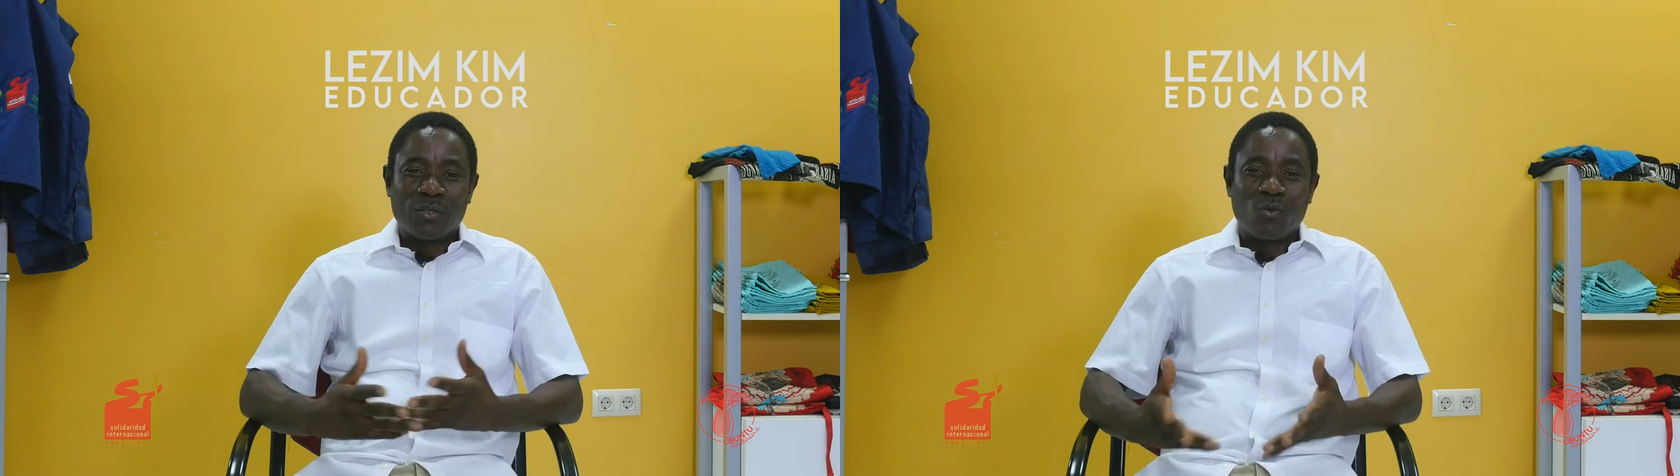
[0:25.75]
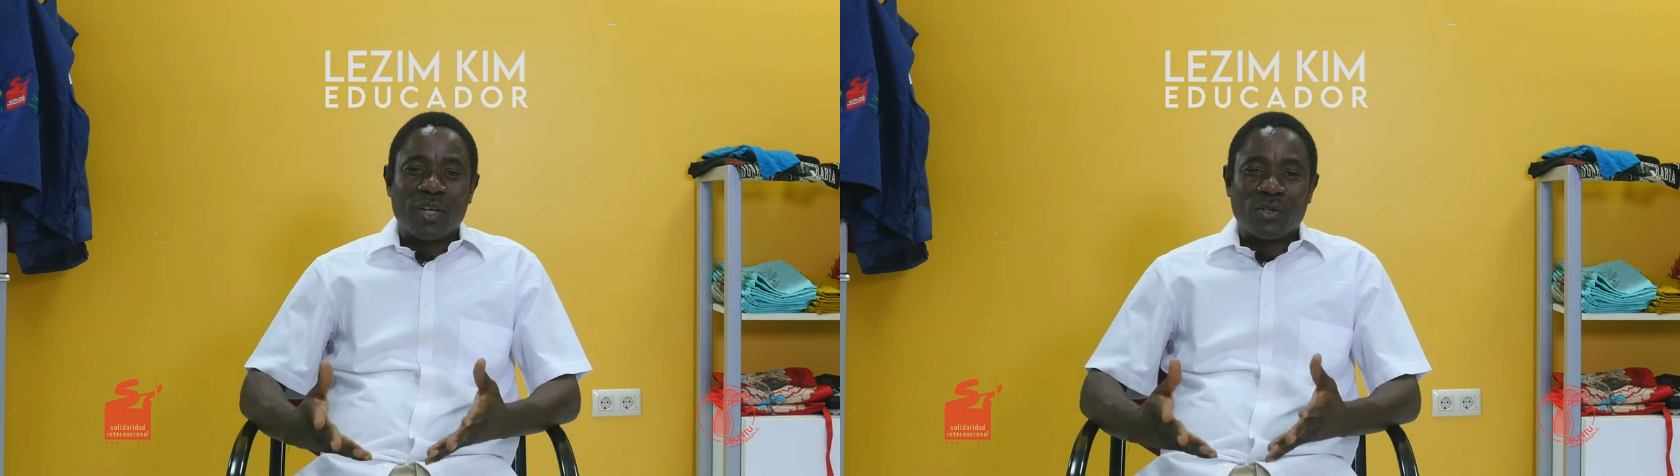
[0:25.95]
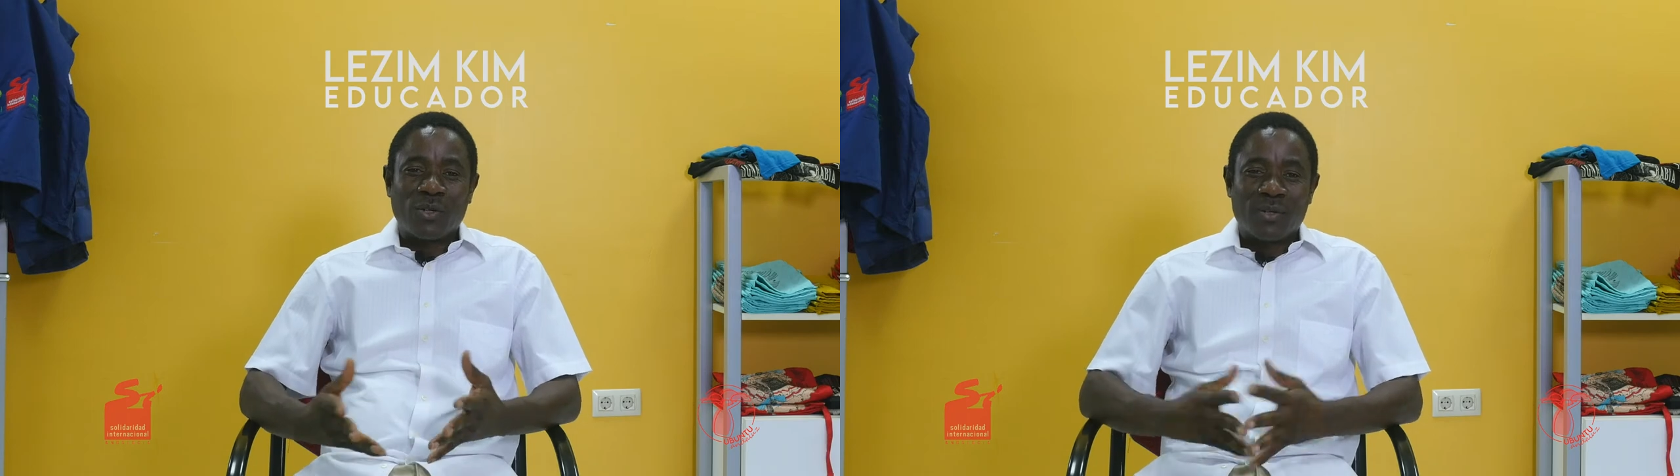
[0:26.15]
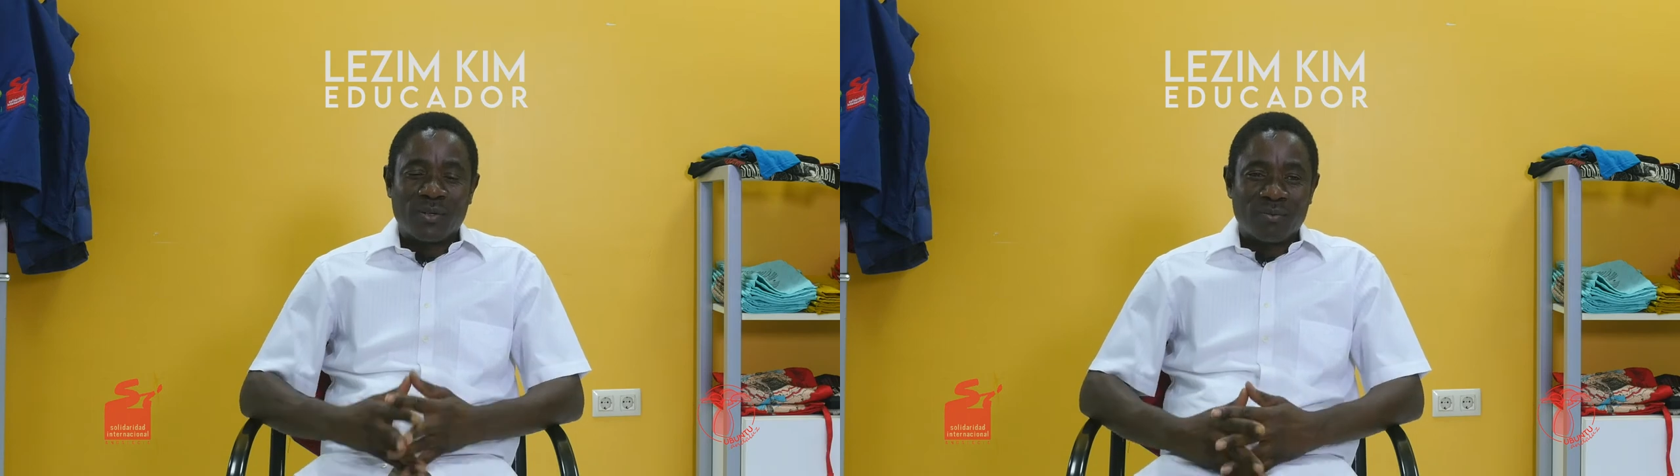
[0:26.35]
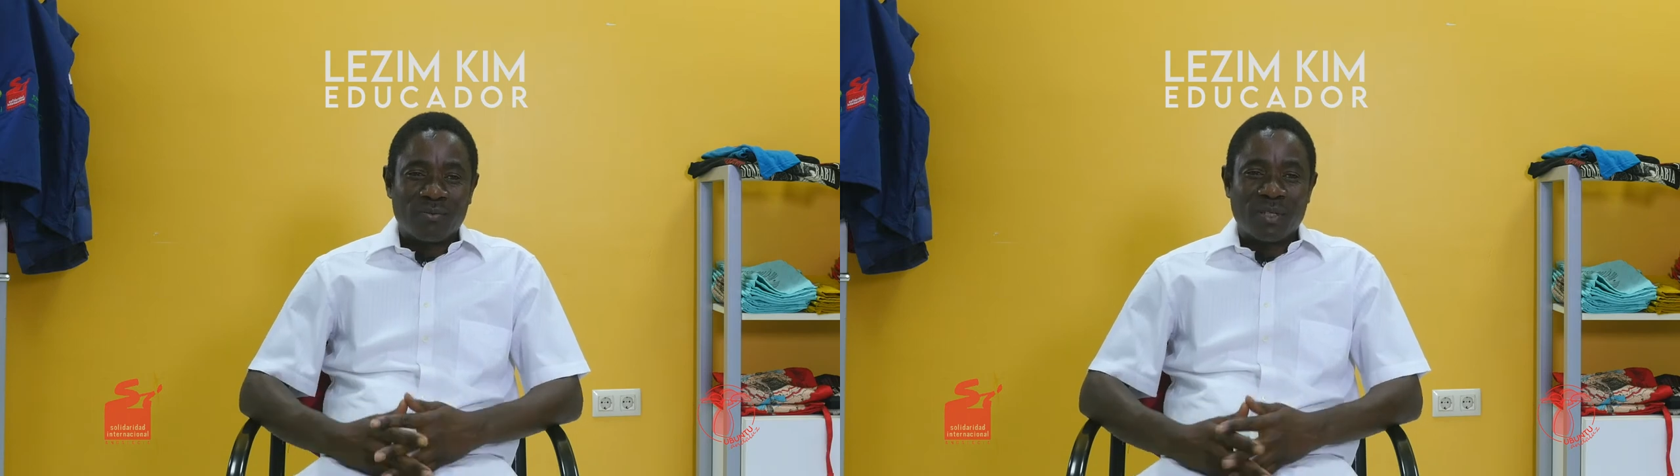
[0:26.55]
educador
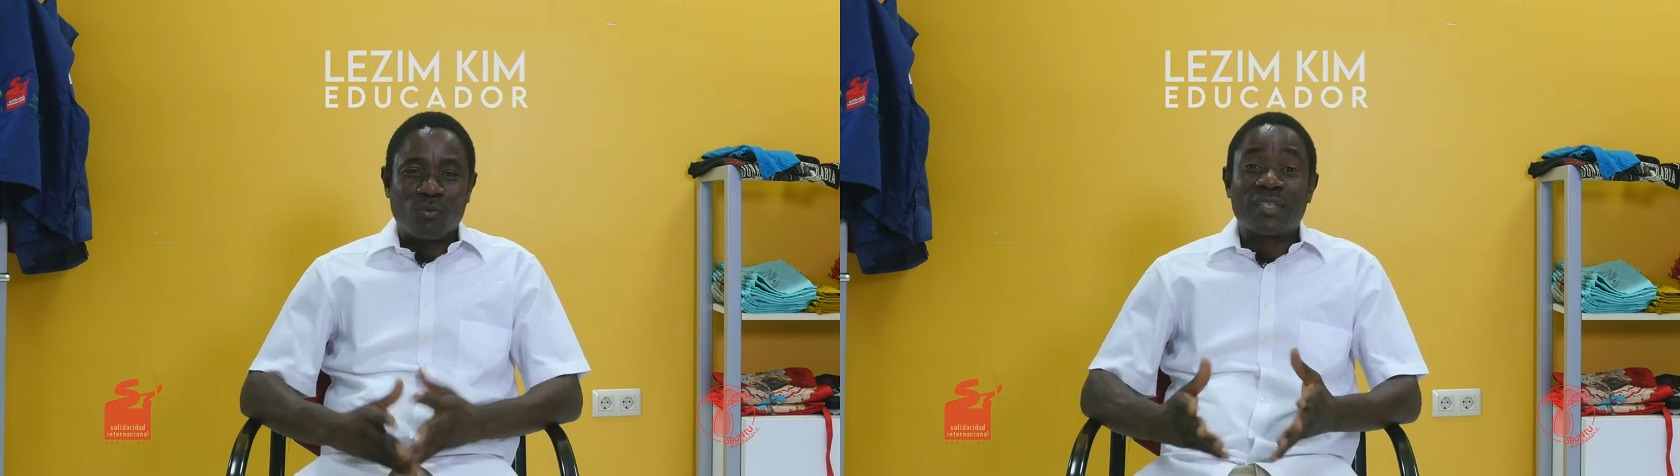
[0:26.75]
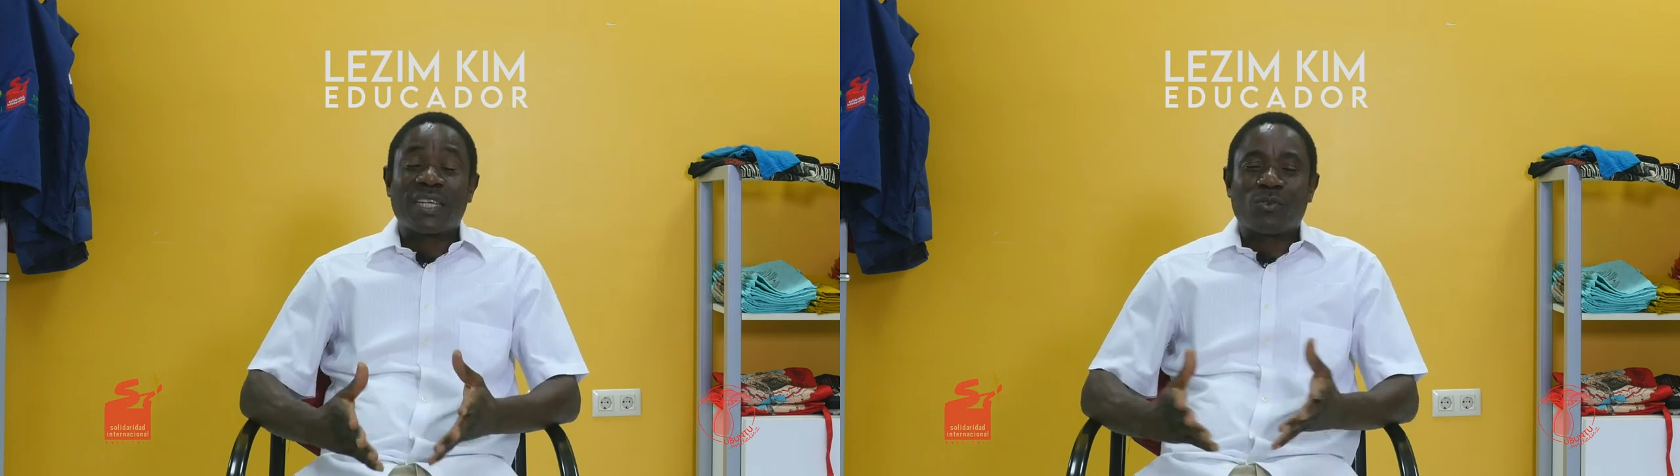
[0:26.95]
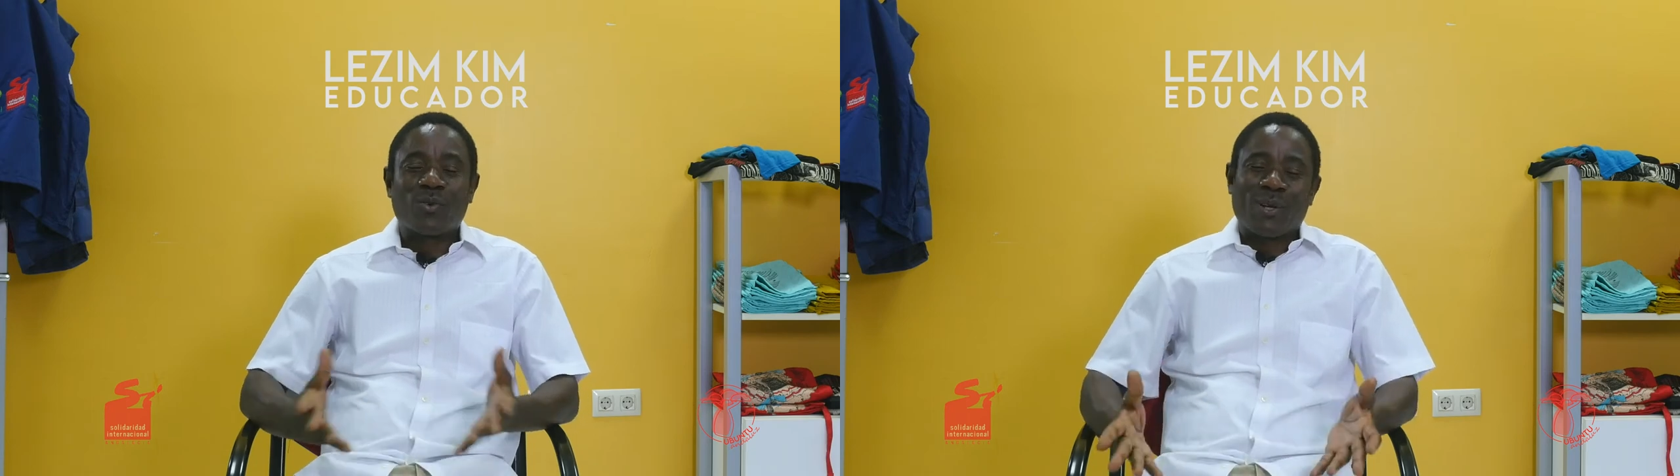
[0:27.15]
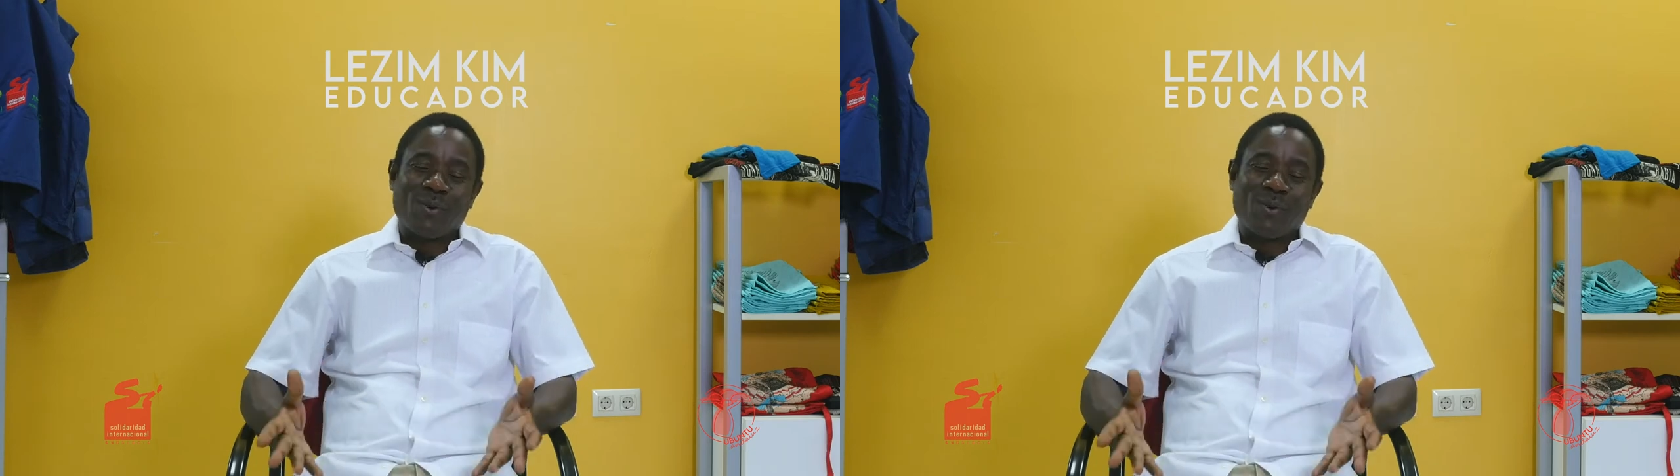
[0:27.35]
en un centro de